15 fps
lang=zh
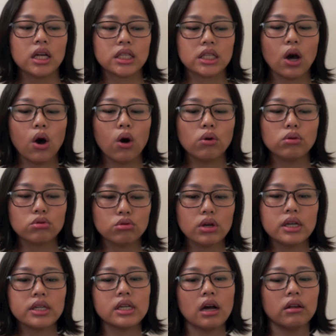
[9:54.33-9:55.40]
从
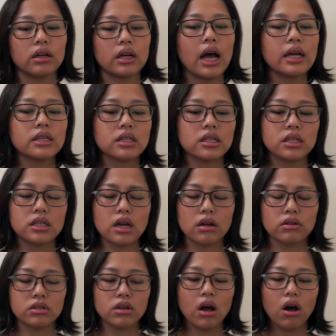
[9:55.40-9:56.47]
最小的开始，
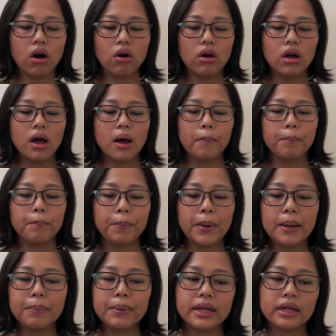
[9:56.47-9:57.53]
小时候
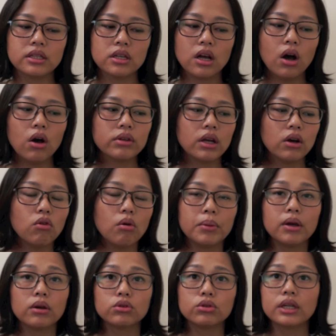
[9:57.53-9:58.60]
baby 的时候呢，我
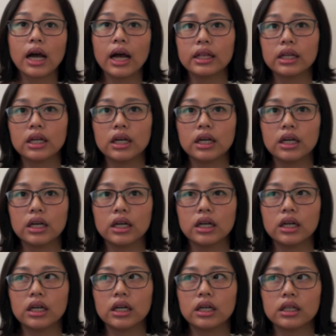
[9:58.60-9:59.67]
们有去看那
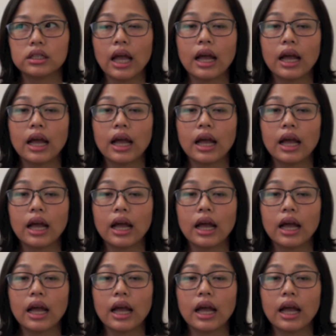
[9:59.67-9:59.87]
个